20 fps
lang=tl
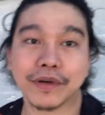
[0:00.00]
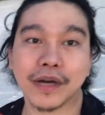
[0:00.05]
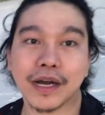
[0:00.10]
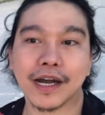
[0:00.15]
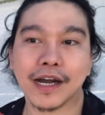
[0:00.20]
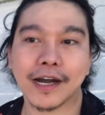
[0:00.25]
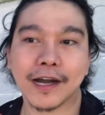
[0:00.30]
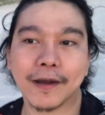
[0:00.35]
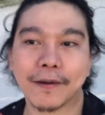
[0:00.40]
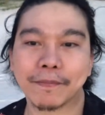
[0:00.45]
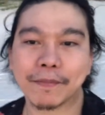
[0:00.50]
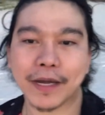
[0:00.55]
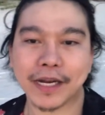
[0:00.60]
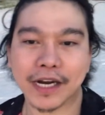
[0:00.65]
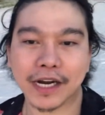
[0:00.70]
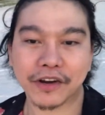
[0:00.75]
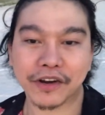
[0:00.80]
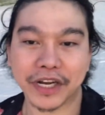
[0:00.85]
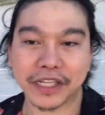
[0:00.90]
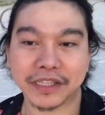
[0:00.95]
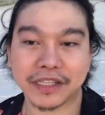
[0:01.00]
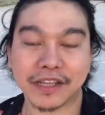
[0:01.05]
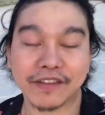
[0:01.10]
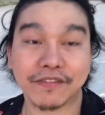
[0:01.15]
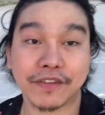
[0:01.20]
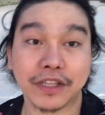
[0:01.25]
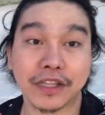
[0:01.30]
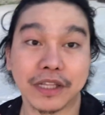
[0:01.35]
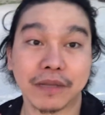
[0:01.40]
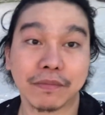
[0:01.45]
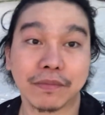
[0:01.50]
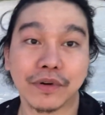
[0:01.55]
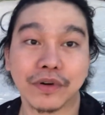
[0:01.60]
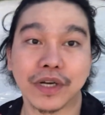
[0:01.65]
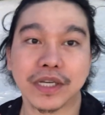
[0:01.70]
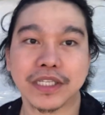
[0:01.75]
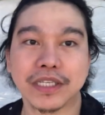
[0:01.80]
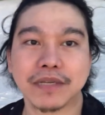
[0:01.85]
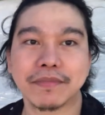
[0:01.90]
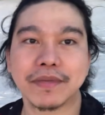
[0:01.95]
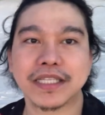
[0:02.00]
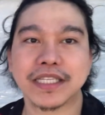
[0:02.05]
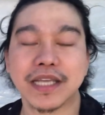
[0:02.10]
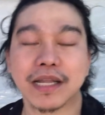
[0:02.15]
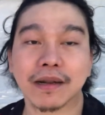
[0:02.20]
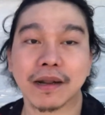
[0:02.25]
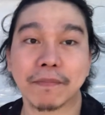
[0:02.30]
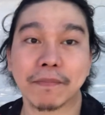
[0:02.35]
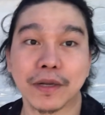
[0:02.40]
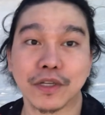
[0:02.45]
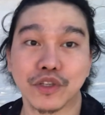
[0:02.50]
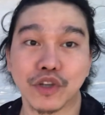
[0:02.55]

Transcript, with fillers: uh, parang creativity mo. Kasi minsan kapag